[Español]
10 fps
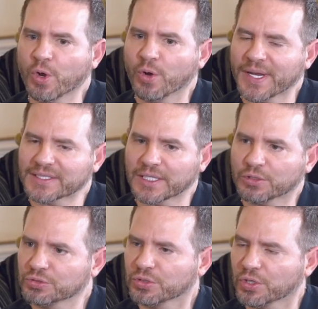luego en este
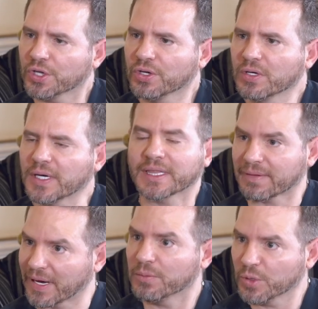consultorio, que
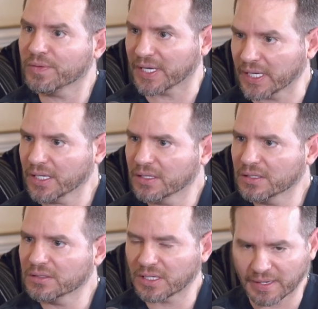trabajan muy bien, ¿eh?
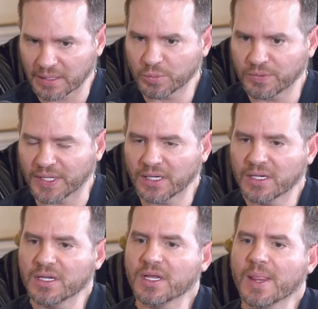Trabajan muy bien.
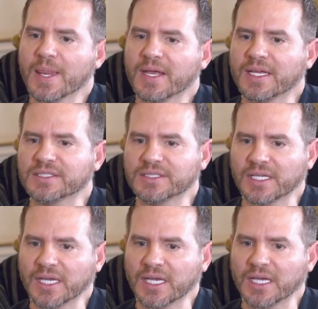
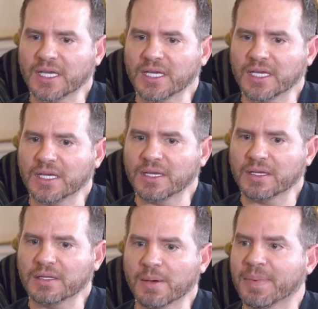Este,
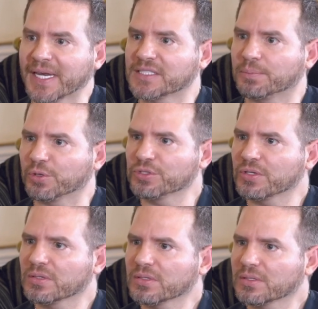eh, aparece
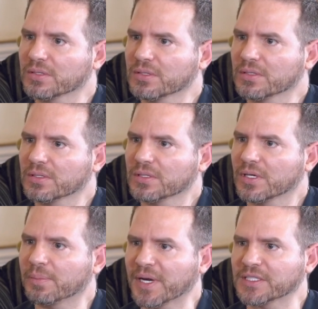Poncho.
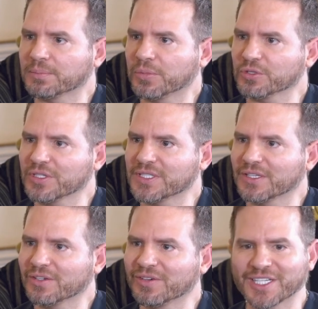Aparece Poncho
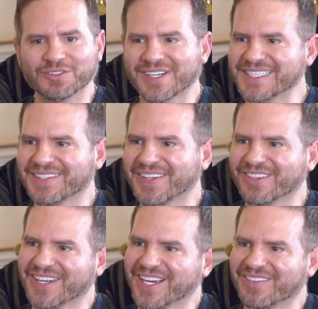diciendo, una sonrisa
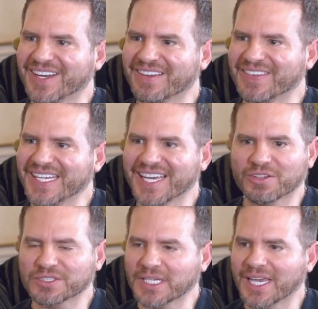matona como la mía,
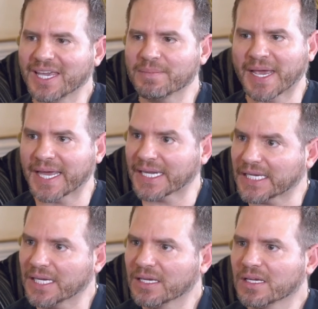no sé qué, vengan
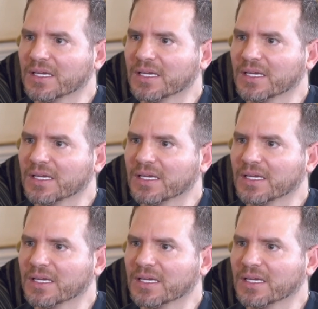aquí.